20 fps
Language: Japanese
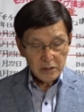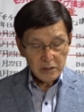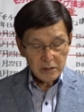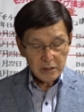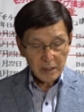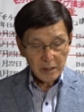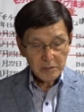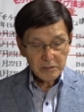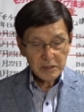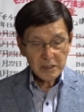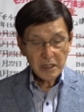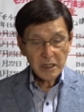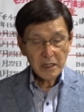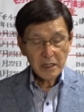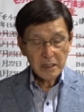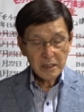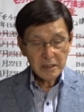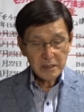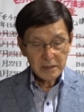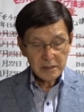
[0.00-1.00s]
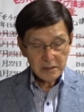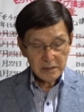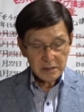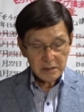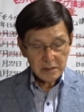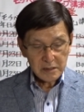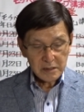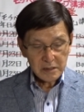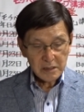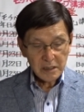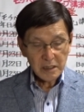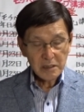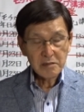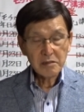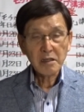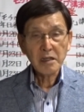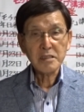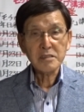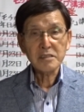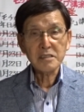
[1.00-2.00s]
波が来てい
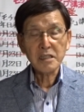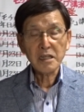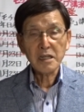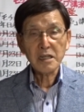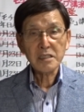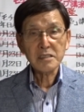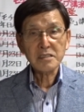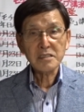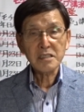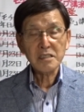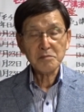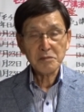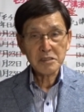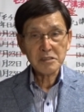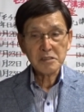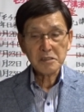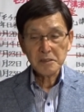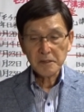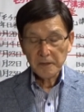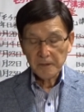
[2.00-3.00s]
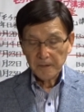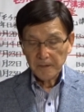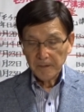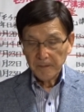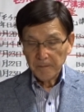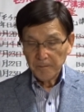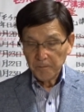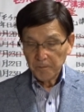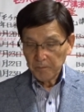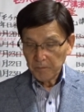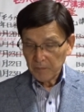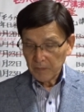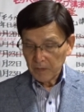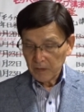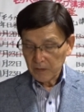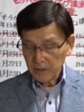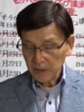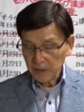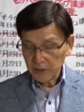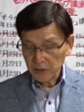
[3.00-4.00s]
る感じがしています、
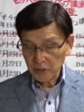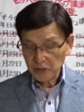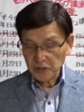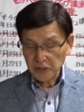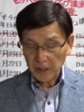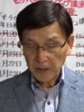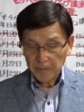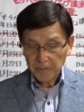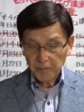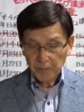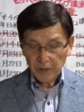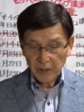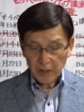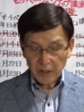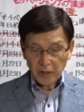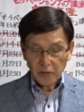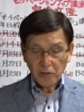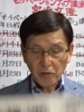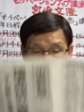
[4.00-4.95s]
えー、そして、えー、こ